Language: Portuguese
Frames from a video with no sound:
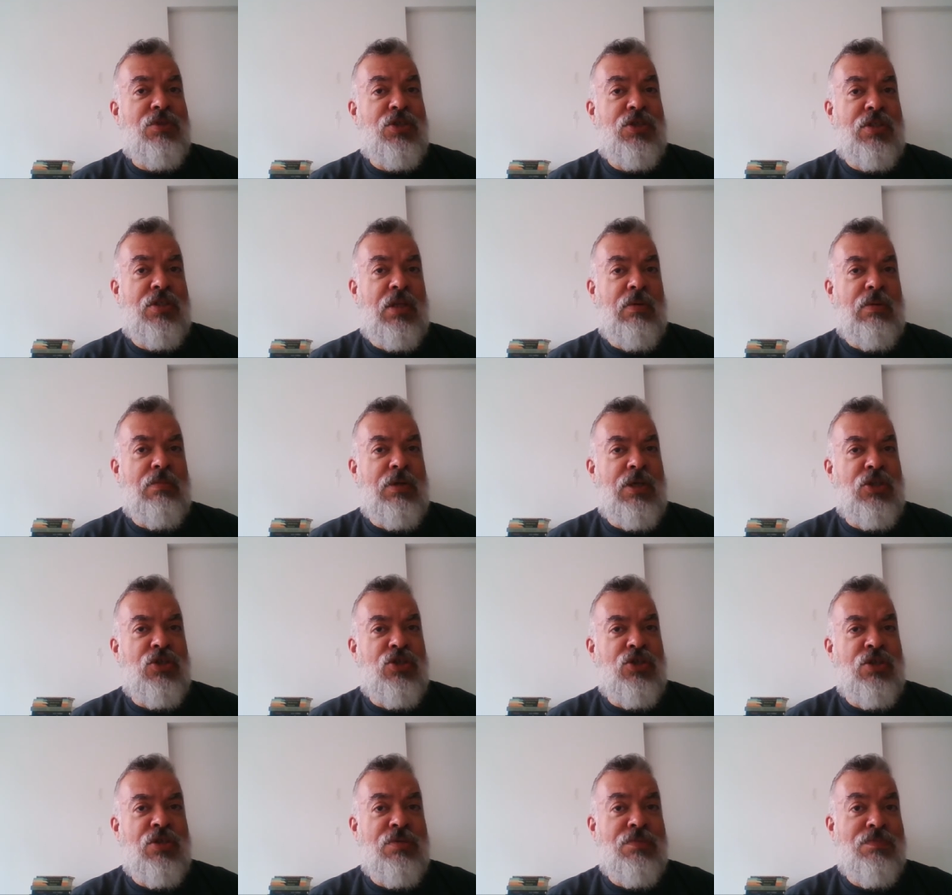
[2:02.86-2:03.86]

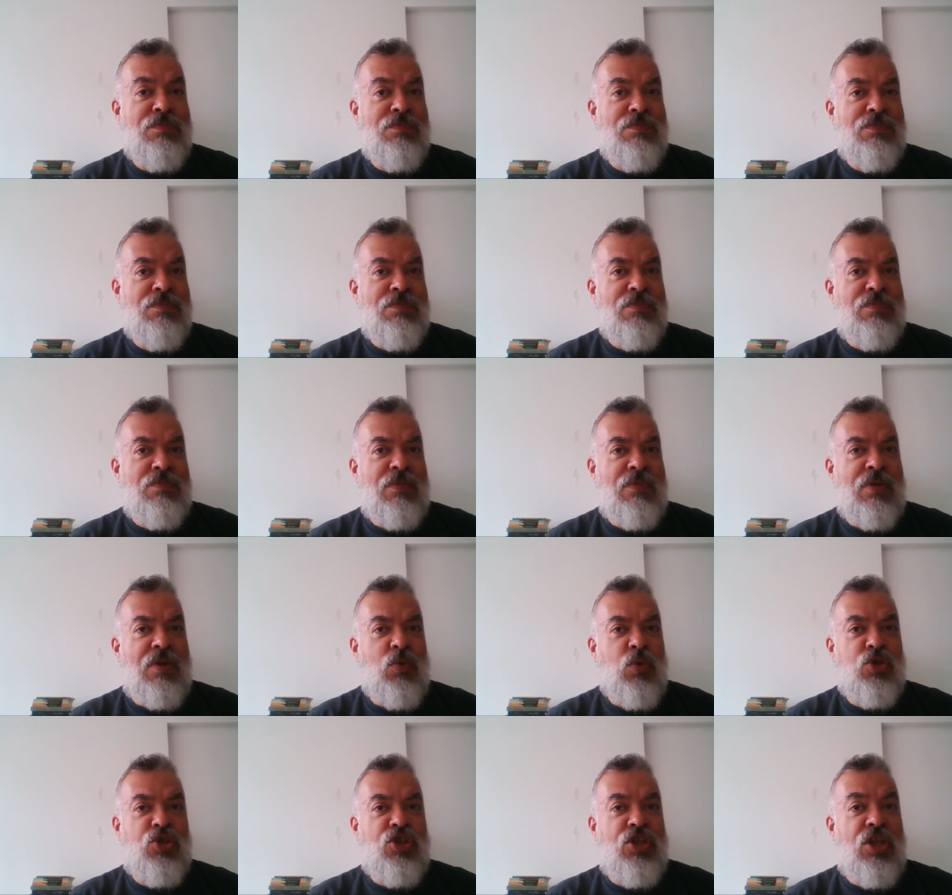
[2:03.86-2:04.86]
extremamente
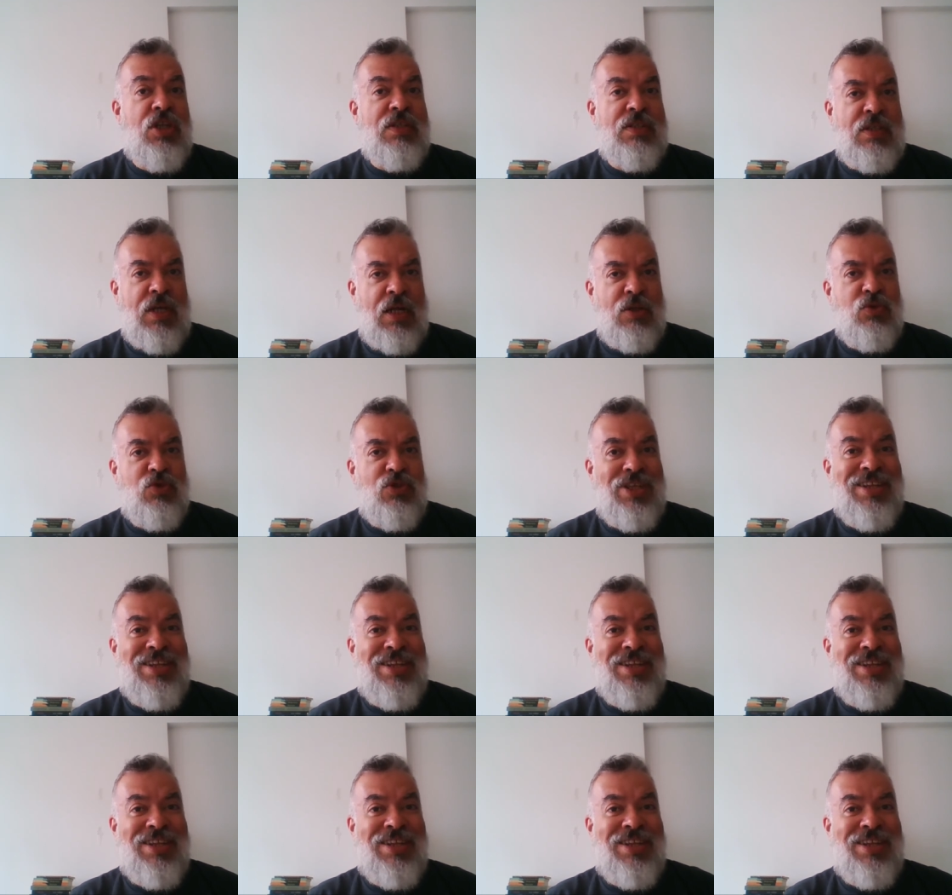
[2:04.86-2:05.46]
hostilizado